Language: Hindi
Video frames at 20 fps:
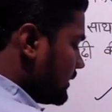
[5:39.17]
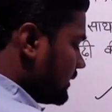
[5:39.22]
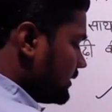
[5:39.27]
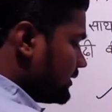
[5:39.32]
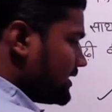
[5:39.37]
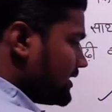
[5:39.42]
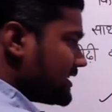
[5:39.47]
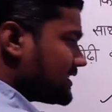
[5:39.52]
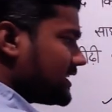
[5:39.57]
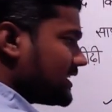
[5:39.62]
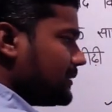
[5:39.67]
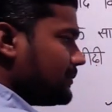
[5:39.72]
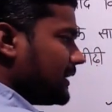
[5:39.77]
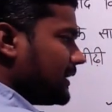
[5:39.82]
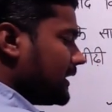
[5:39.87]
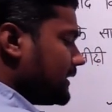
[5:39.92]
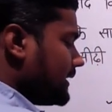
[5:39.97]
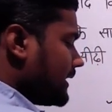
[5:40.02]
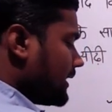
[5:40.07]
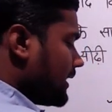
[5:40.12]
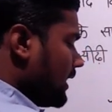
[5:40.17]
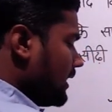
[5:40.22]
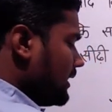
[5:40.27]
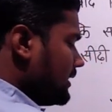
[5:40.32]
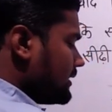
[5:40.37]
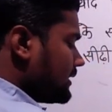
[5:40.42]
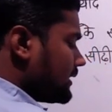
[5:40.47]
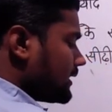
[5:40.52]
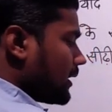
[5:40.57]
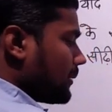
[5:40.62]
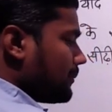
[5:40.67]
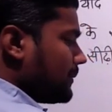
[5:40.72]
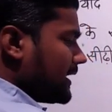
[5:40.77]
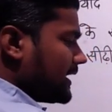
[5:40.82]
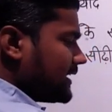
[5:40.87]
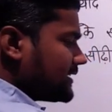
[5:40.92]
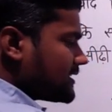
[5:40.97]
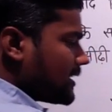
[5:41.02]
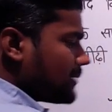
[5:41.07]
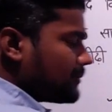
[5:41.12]
जैसे ही मैंने देखा नब्बे
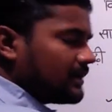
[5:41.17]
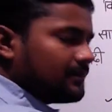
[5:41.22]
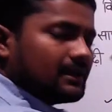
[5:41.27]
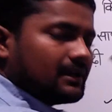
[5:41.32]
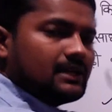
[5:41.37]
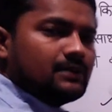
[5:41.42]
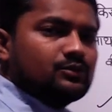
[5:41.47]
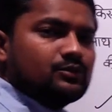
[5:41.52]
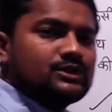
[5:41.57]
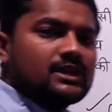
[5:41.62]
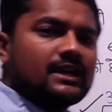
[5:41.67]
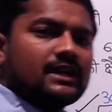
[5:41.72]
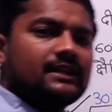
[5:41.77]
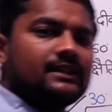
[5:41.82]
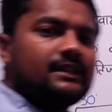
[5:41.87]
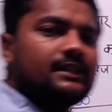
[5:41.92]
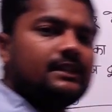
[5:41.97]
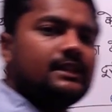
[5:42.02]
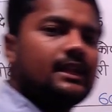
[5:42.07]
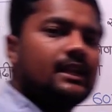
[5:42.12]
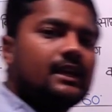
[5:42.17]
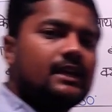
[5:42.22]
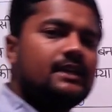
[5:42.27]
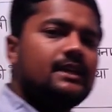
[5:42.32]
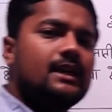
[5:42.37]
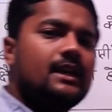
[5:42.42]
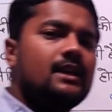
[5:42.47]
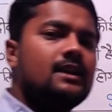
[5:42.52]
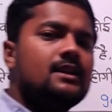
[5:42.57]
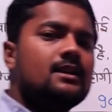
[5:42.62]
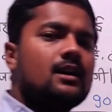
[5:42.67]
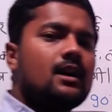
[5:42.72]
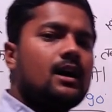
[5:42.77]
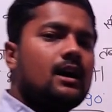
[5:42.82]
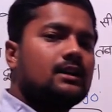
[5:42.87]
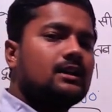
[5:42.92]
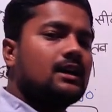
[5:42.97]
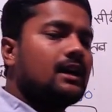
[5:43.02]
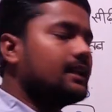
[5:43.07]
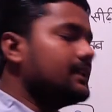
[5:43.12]
के सामने वाली भुजा कितनी दे रखी है
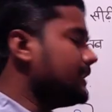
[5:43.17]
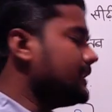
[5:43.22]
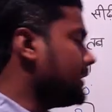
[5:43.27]
अठारह दे